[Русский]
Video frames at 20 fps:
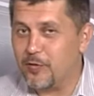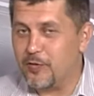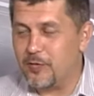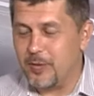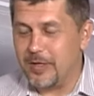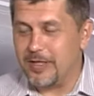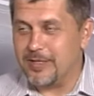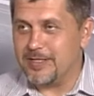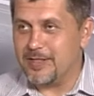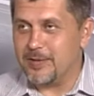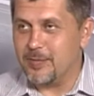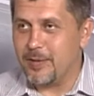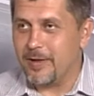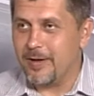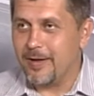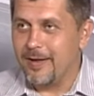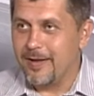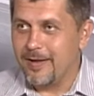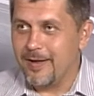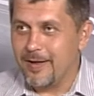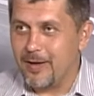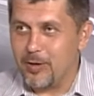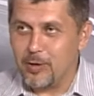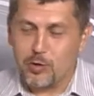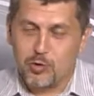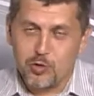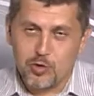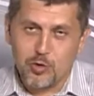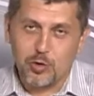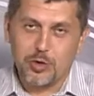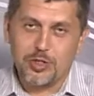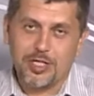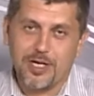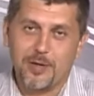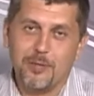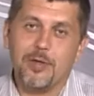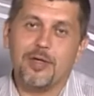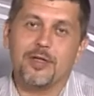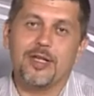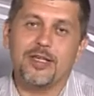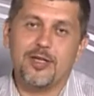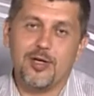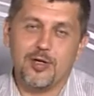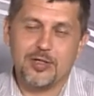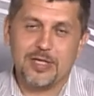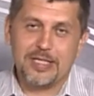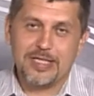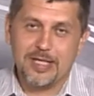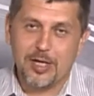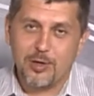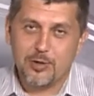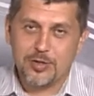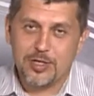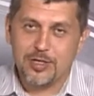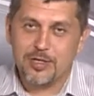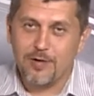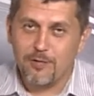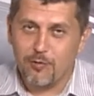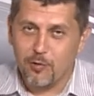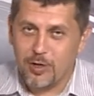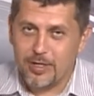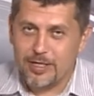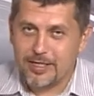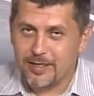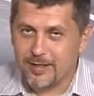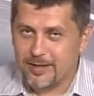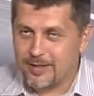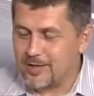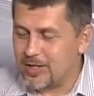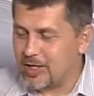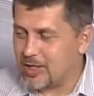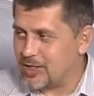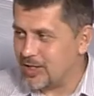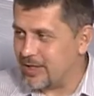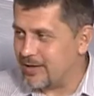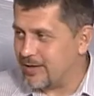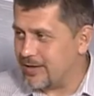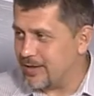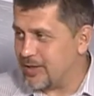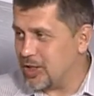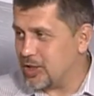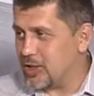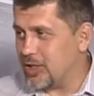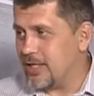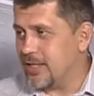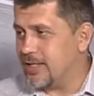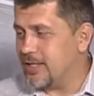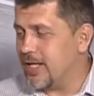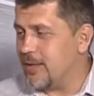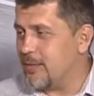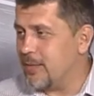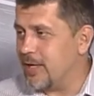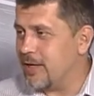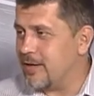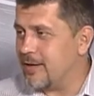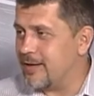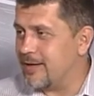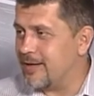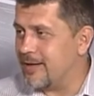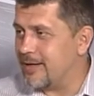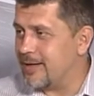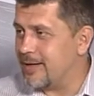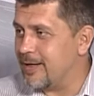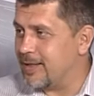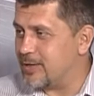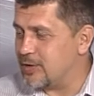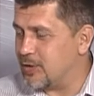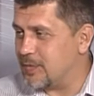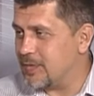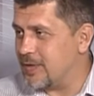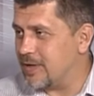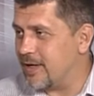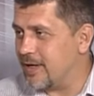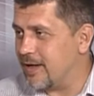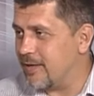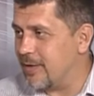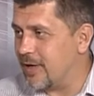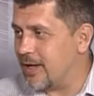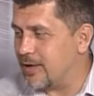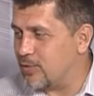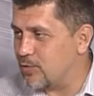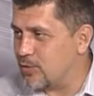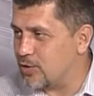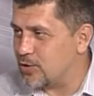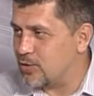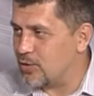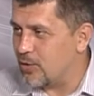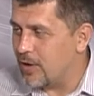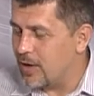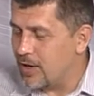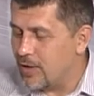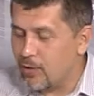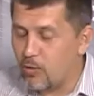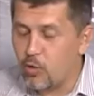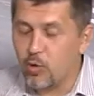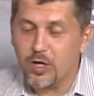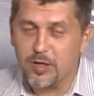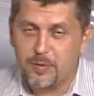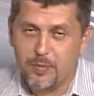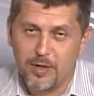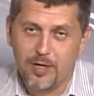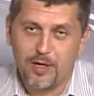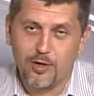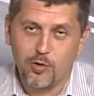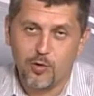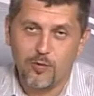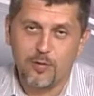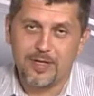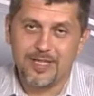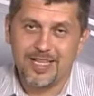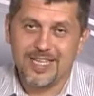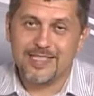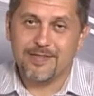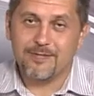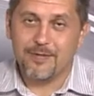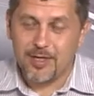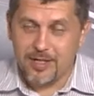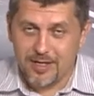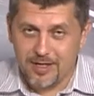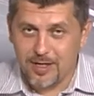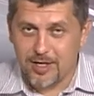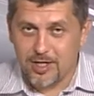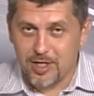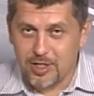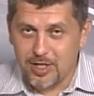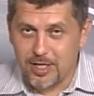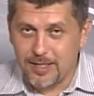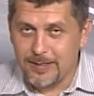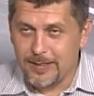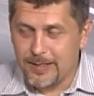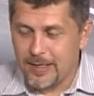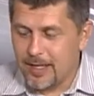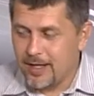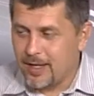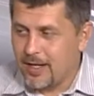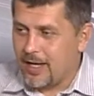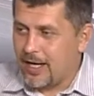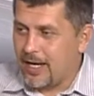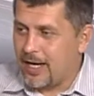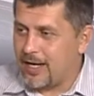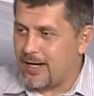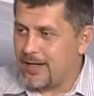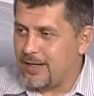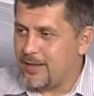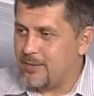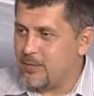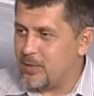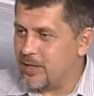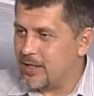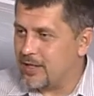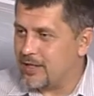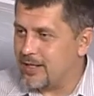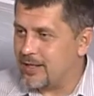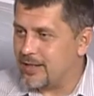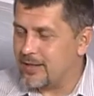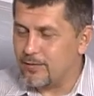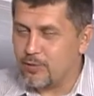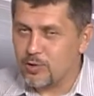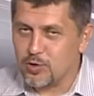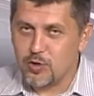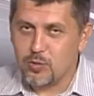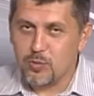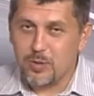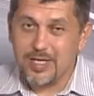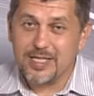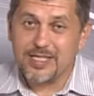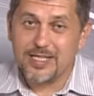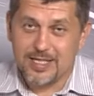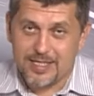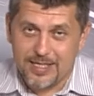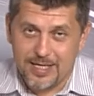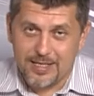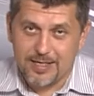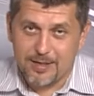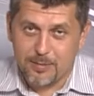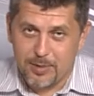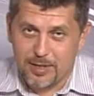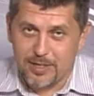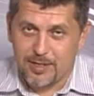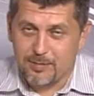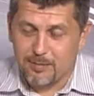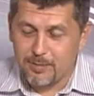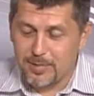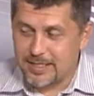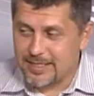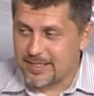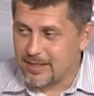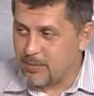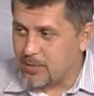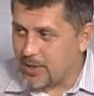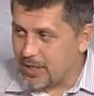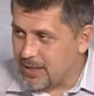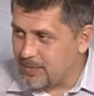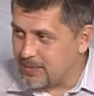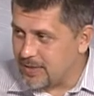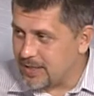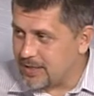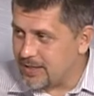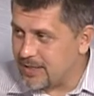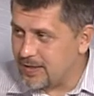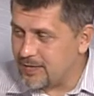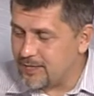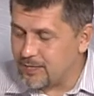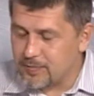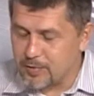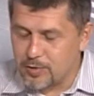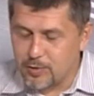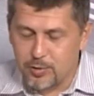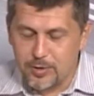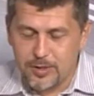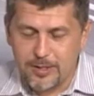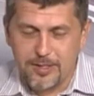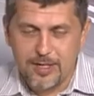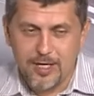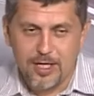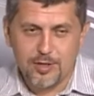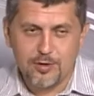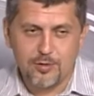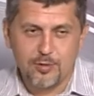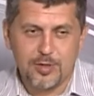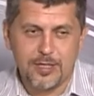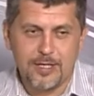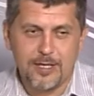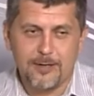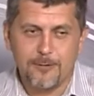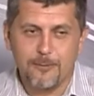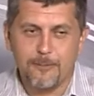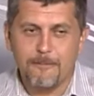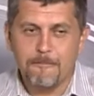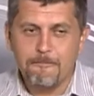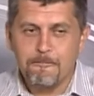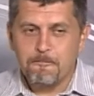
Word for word: в принципе, э, кусочками, надеюсь, останутся довольны нашей, нашей рекламой. Собственно говоря, то, что город приготовил для своих горожан, а именно для того, чтобы рассказать об этом этом мы и собираемся здесь в студии каждую среду.